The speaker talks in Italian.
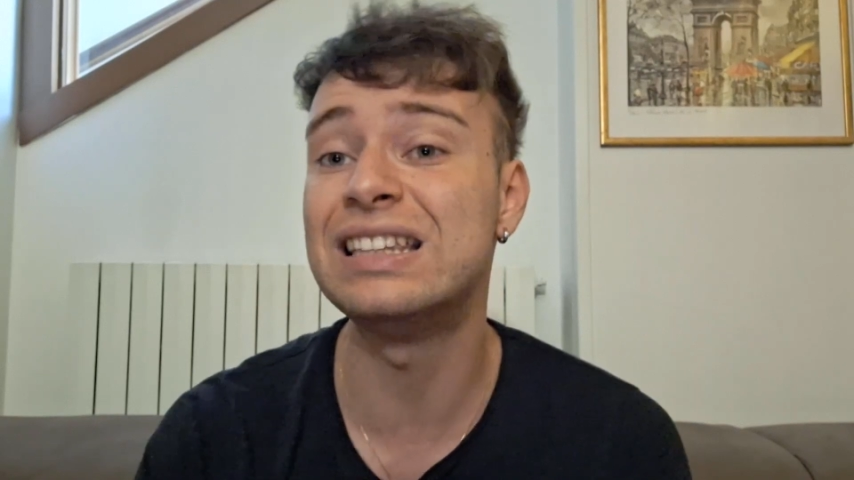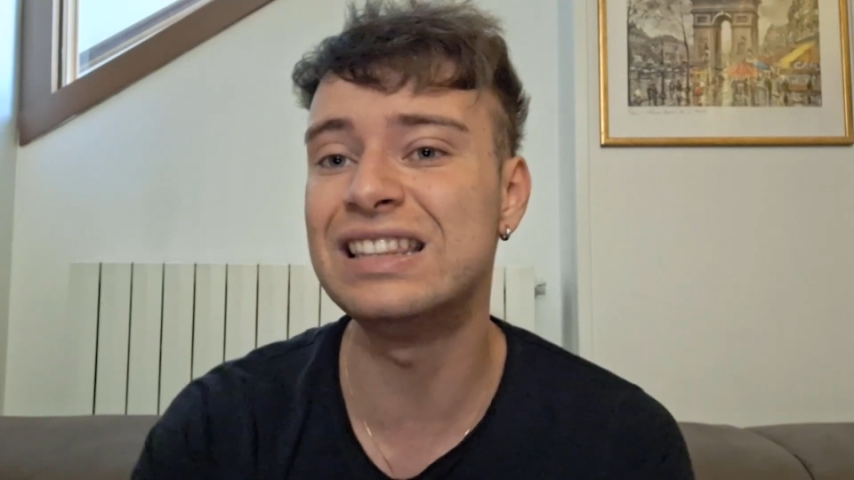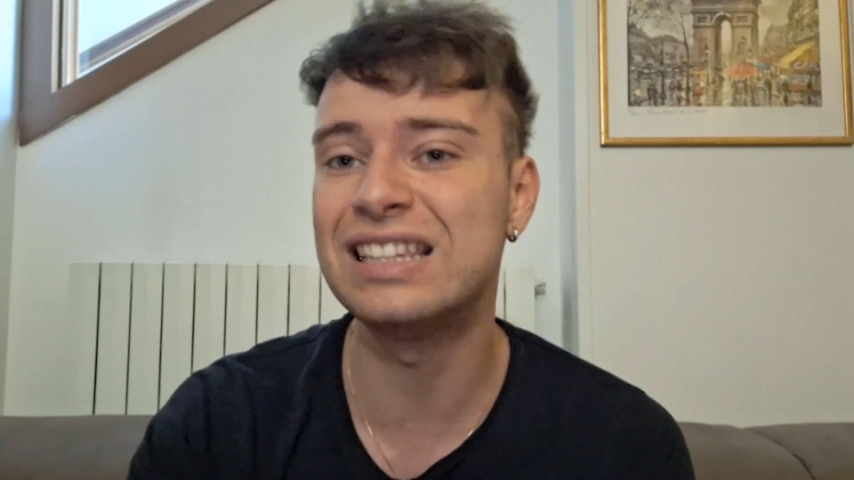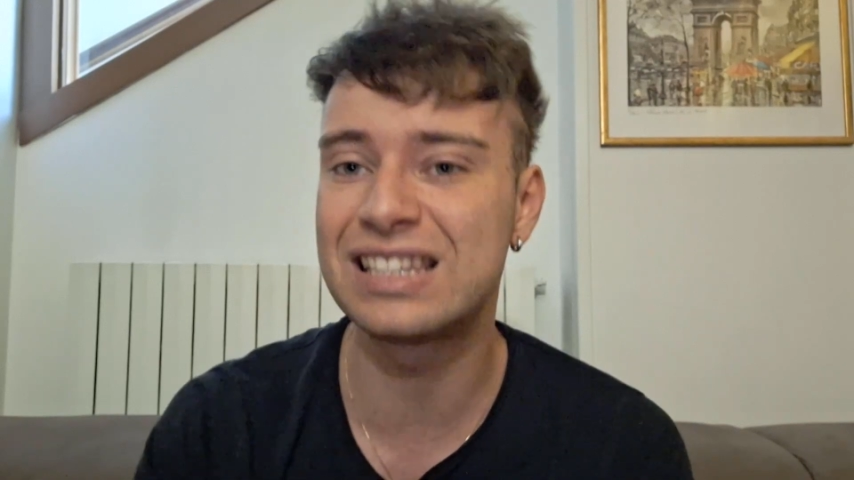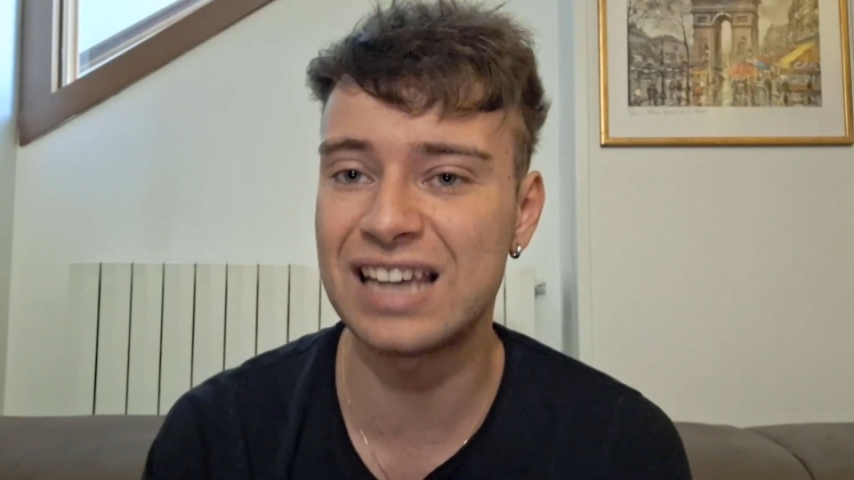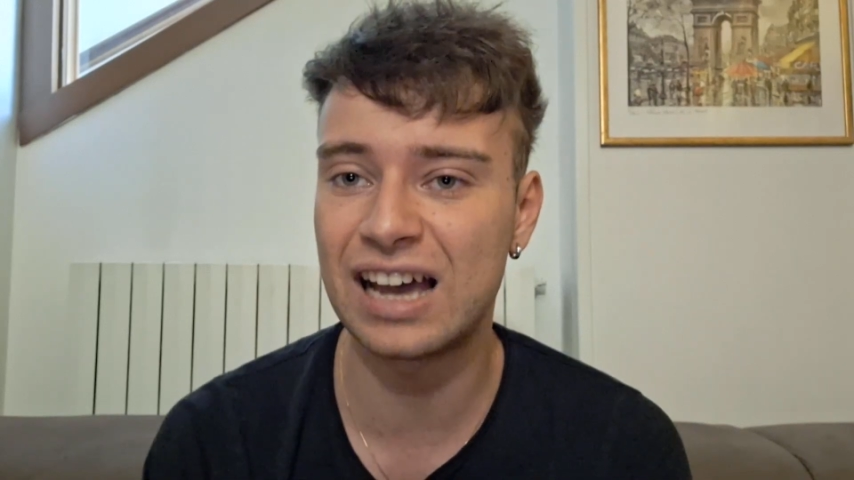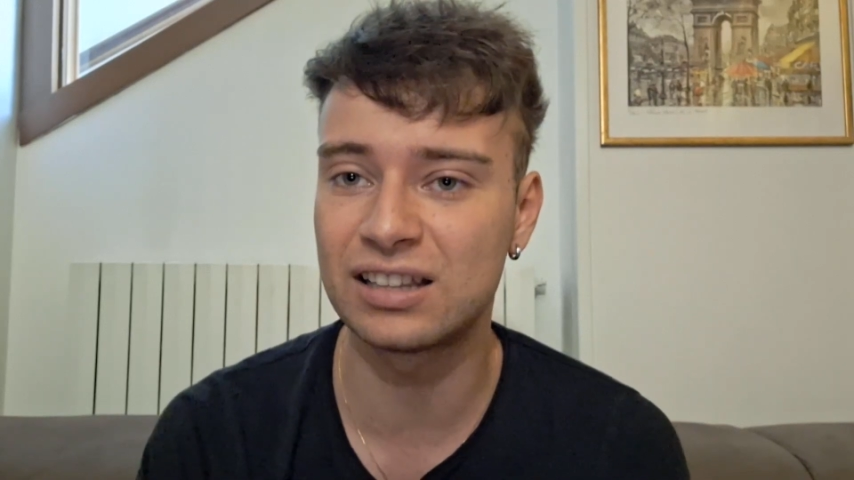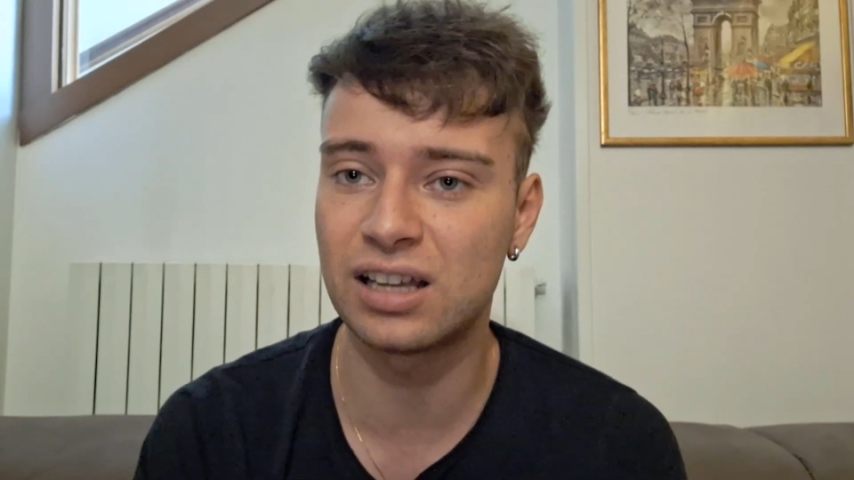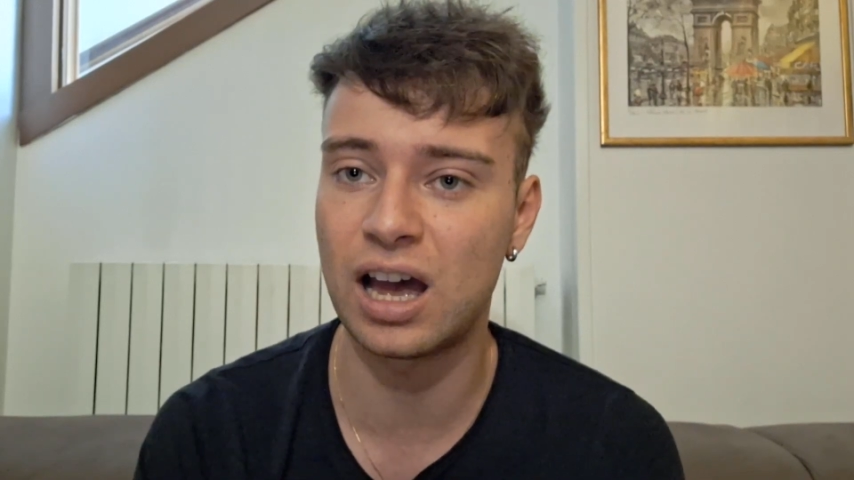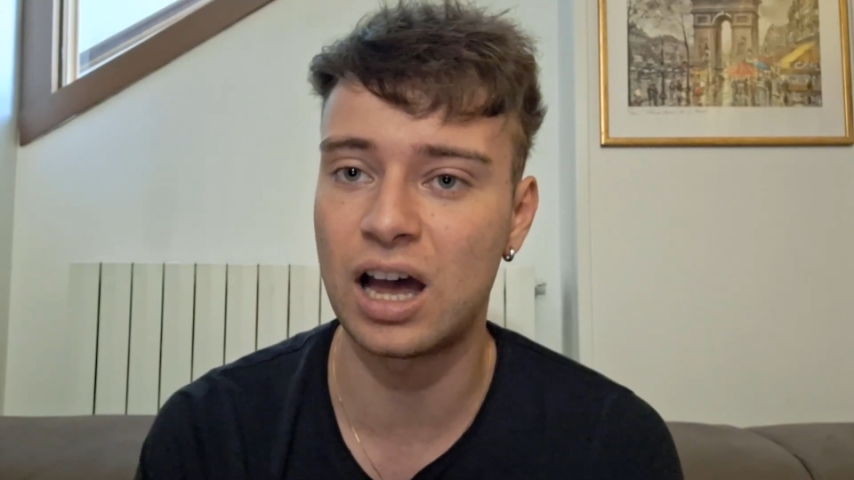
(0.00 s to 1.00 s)

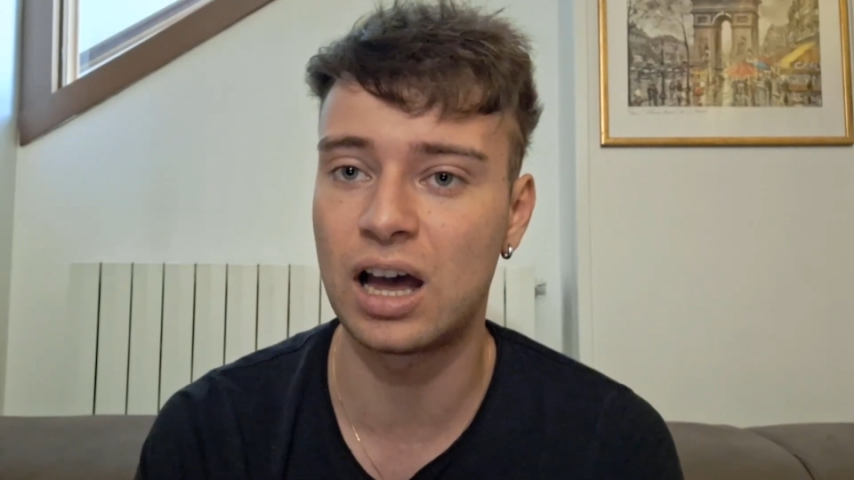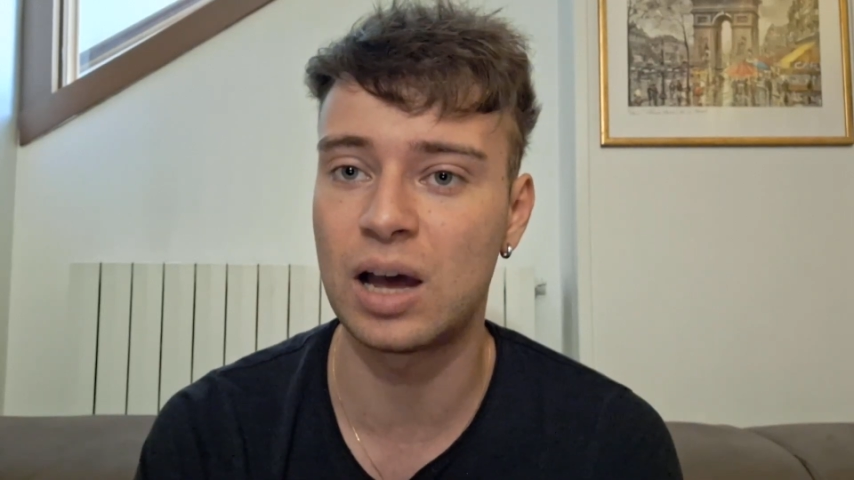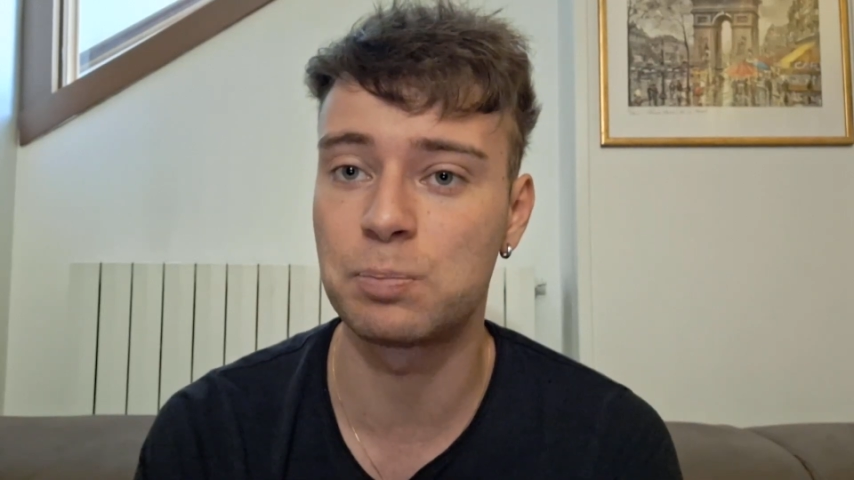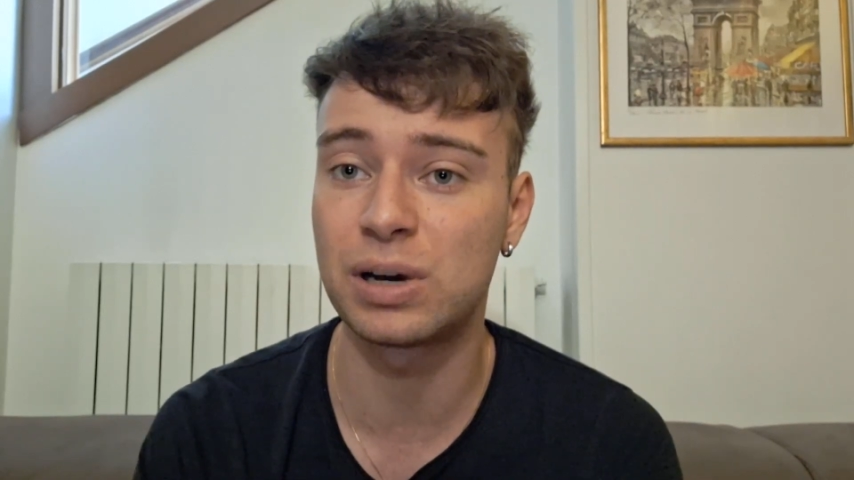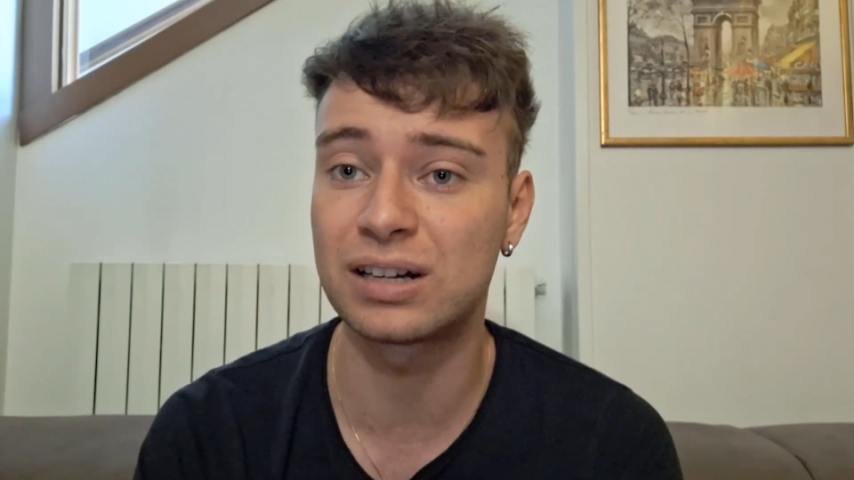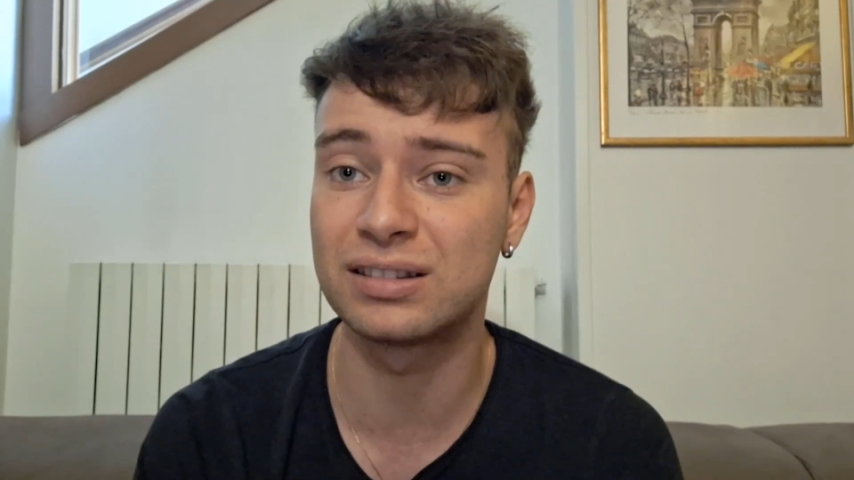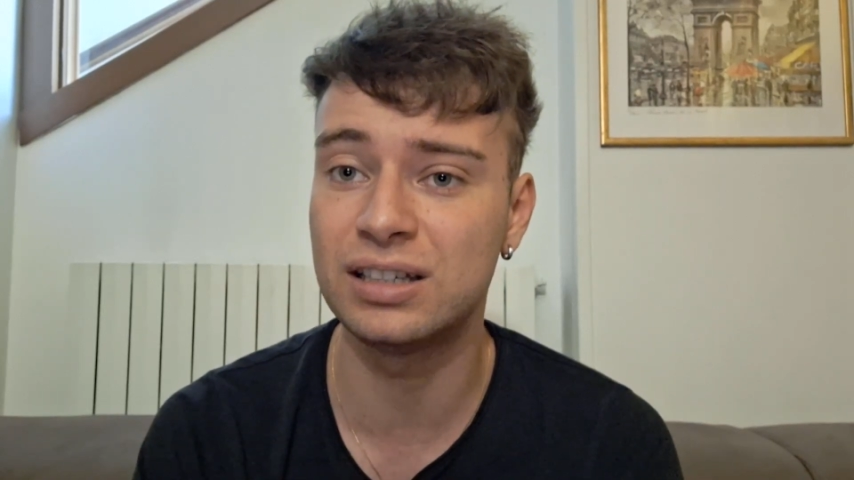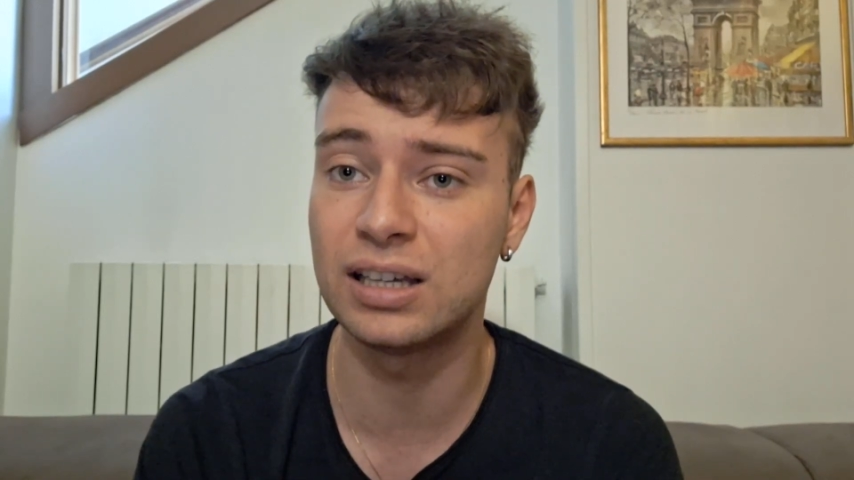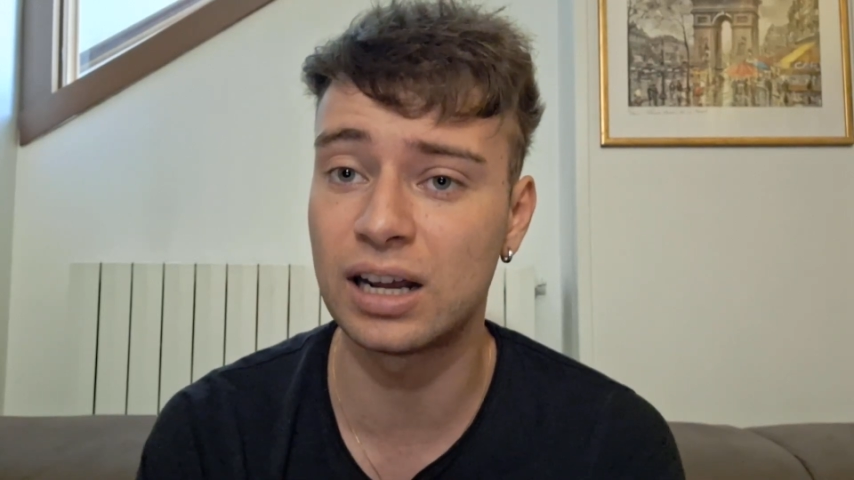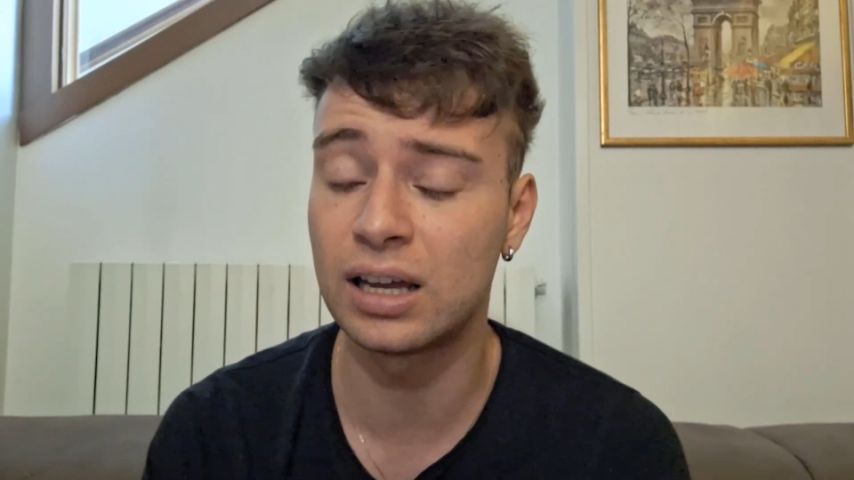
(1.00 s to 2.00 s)
indiziati a, a
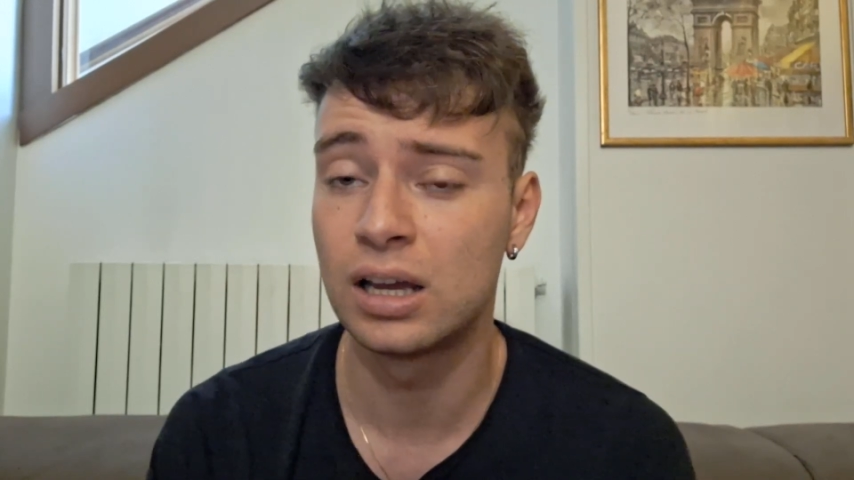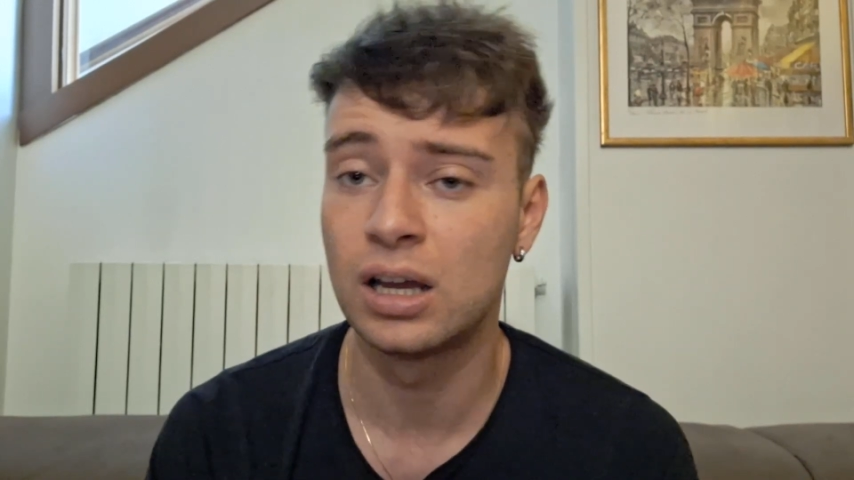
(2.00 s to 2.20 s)
partire.